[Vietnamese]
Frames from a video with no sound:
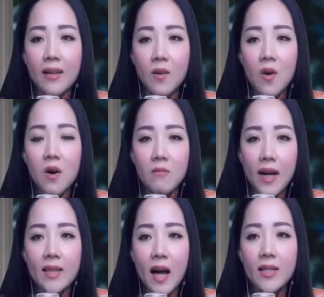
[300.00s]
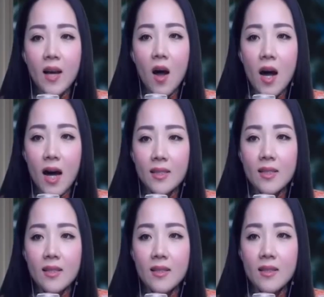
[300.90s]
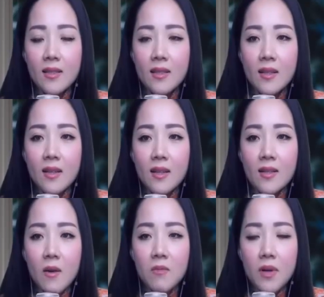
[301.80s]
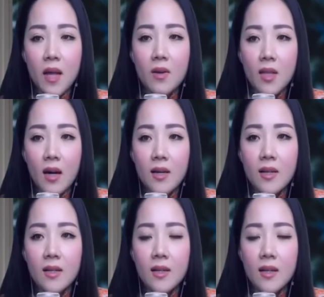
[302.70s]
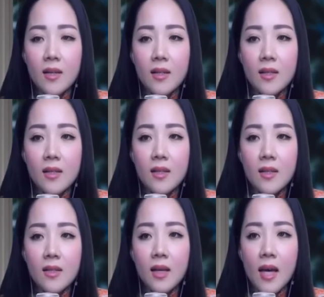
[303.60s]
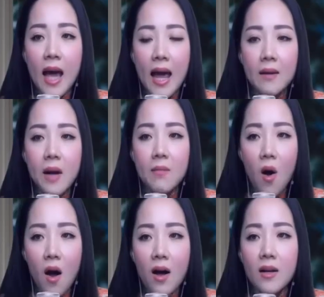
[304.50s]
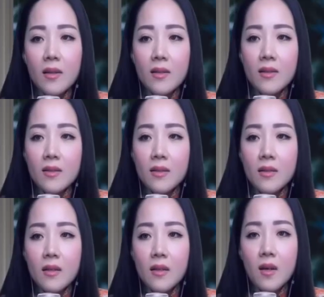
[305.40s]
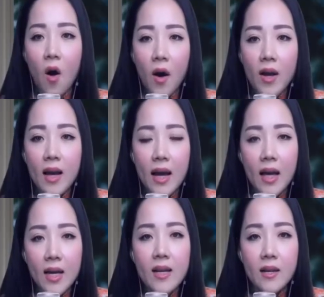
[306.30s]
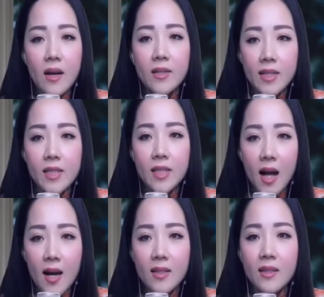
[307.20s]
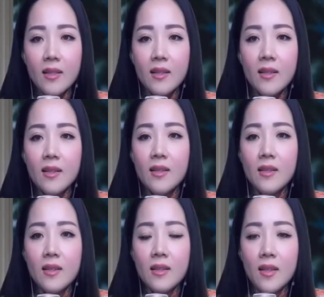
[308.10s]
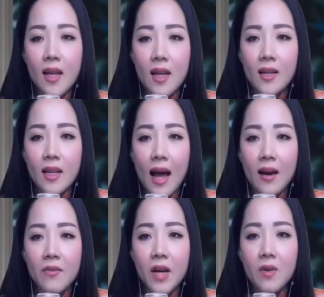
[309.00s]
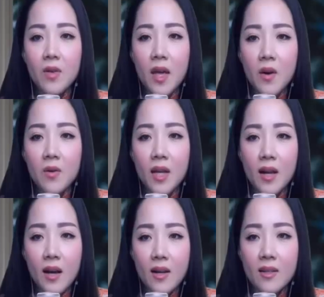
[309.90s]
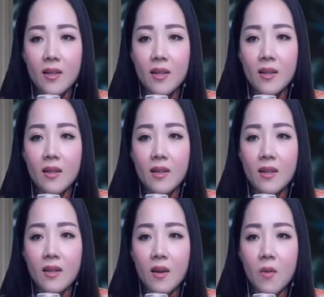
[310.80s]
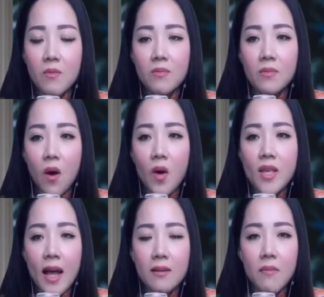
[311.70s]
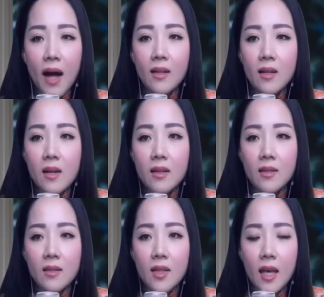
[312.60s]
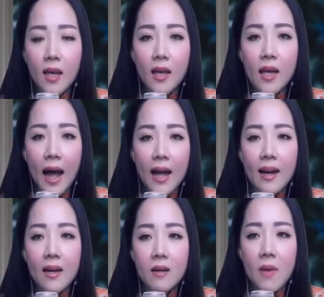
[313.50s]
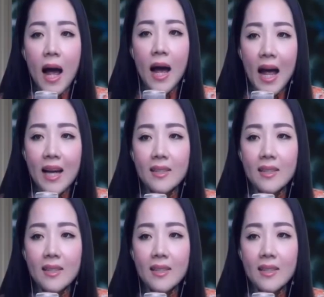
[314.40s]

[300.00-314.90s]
của mấy tên đó hết chúng đều từ à, những cái hang bắt bó được gọi là khỉ rừng trường sơn riêng cái thằng phiêu diêu gì đó cũng nổi danh bán nước vì cái ngã ba hán